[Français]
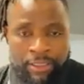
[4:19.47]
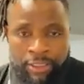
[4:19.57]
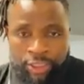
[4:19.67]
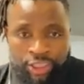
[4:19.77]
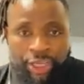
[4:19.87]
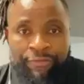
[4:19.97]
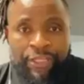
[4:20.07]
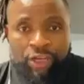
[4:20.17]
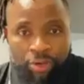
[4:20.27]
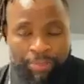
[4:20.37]
j'ai envie de
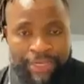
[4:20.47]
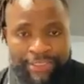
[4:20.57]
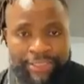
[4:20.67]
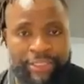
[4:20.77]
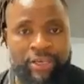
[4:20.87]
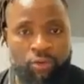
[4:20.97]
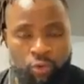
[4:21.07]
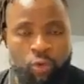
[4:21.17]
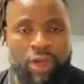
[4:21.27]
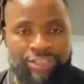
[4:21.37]
comprendre, c'est
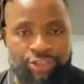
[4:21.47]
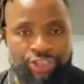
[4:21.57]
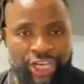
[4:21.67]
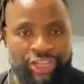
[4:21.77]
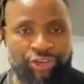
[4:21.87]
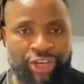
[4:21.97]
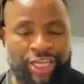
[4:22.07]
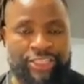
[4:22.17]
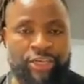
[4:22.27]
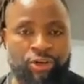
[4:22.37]
quoi ce genre de
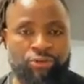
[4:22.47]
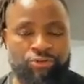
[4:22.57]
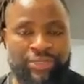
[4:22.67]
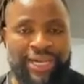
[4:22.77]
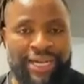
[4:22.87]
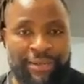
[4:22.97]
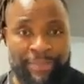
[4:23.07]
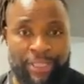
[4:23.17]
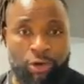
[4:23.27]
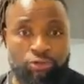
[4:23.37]
gardien qu'on nous a
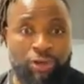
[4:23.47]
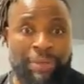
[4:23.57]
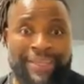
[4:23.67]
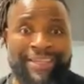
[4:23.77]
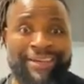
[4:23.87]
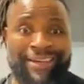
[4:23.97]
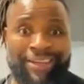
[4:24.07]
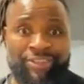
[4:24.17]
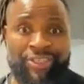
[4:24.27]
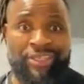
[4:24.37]
ramené On nous ramène un
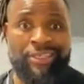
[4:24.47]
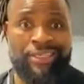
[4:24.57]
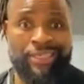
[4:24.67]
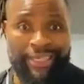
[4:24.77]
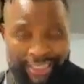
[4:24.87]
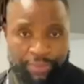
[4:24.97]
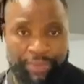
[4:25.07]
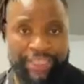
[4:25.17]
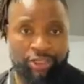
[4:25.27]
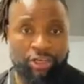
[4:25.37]
gardien
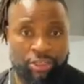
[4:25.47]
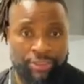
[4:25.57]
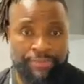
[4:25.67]
espagnol,